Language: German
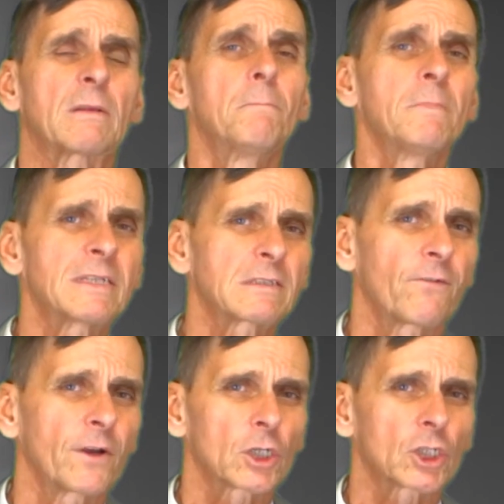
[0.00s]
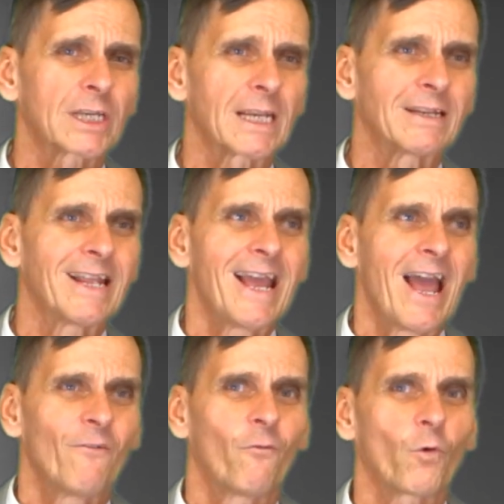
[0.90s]
diesem Missverstehen,
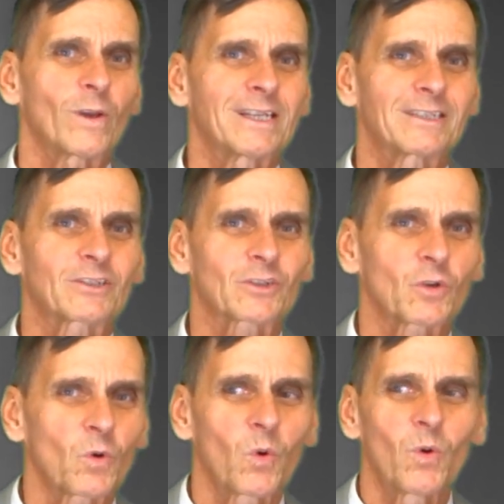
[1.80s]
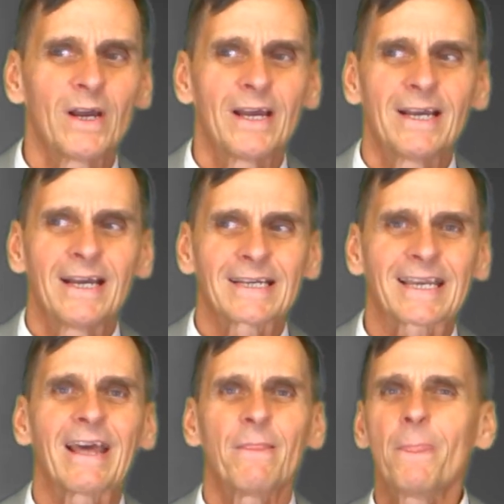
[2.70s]
wo ich so
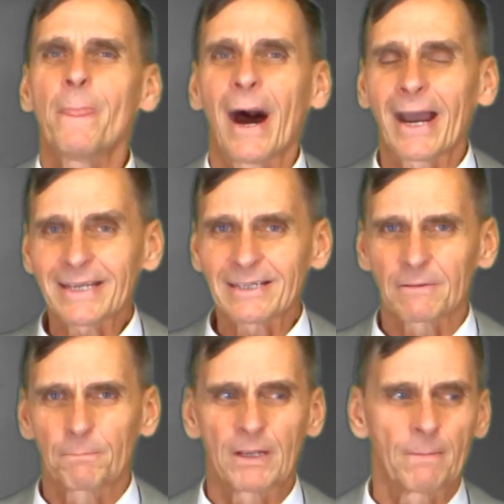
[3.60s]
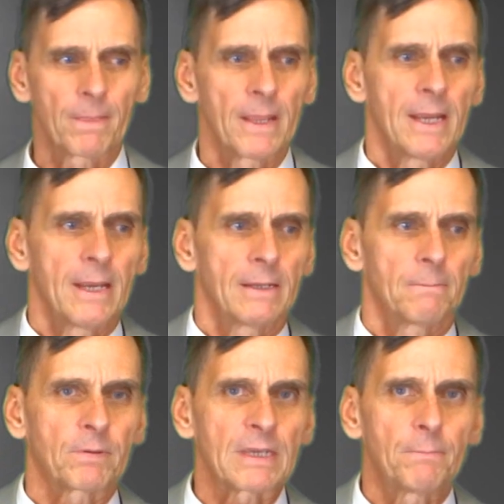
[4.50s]
geneigt bin,
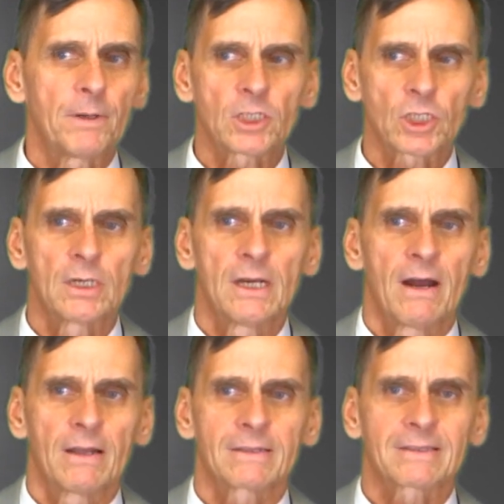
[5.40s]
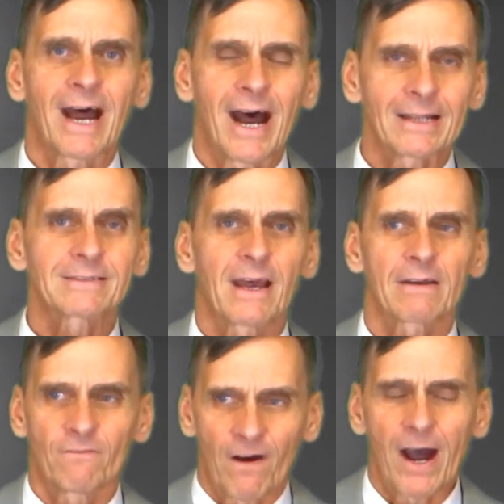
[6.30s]
biblische
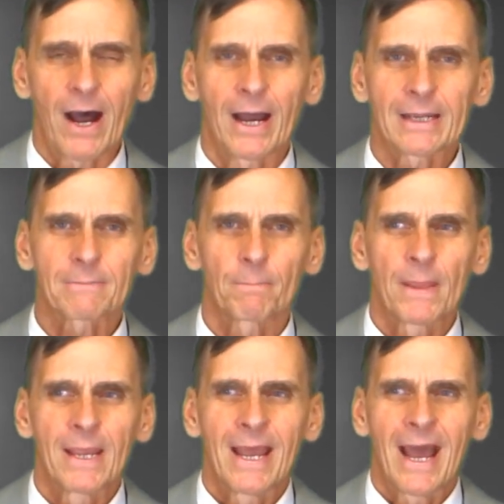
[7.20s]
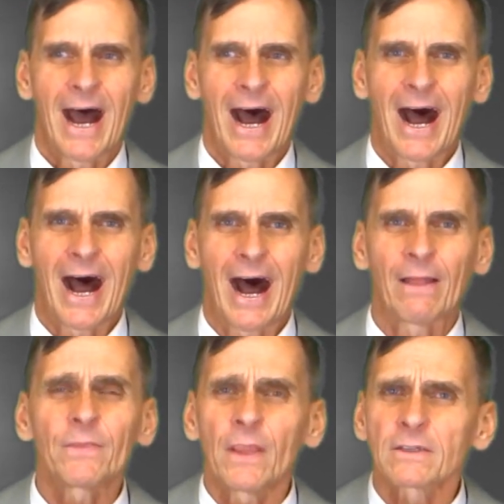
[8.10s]
Tatsachen, Wahrheiten
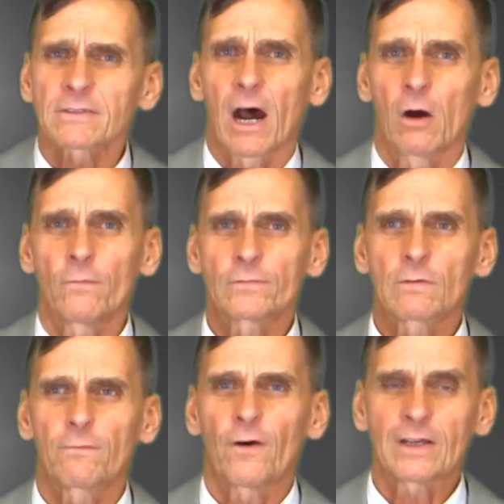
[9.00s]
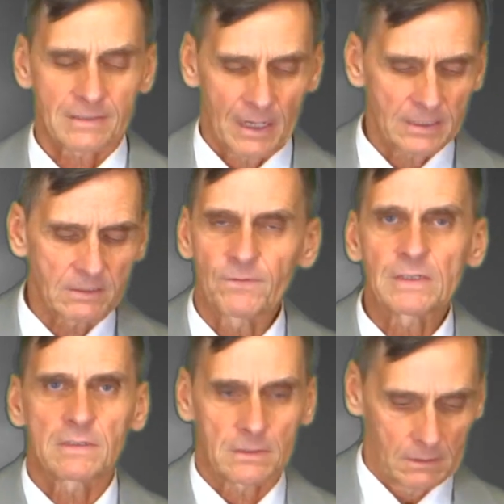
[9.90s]
anders aufzufassen, als
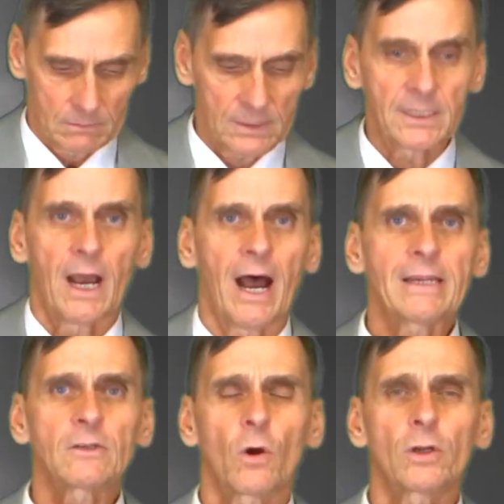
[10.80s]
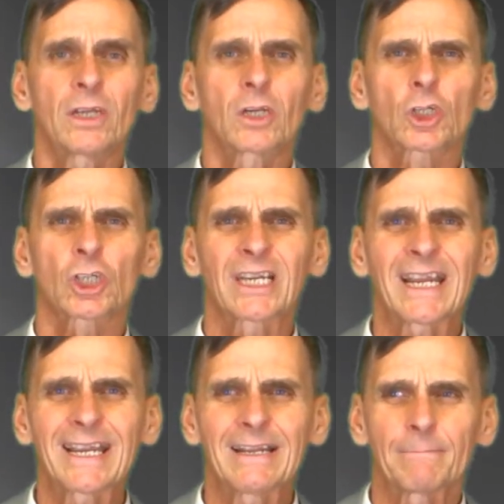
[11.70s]
wie sie hier eindeutig
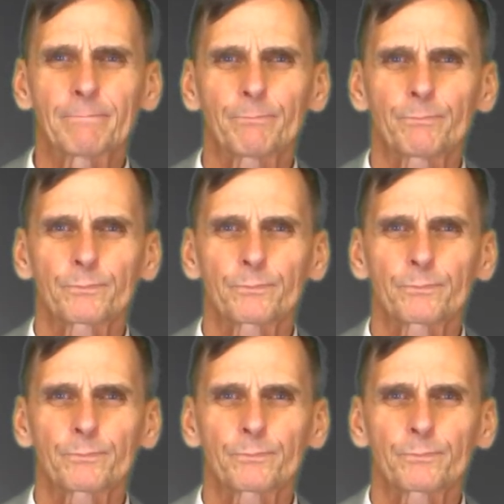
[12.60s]
stehen.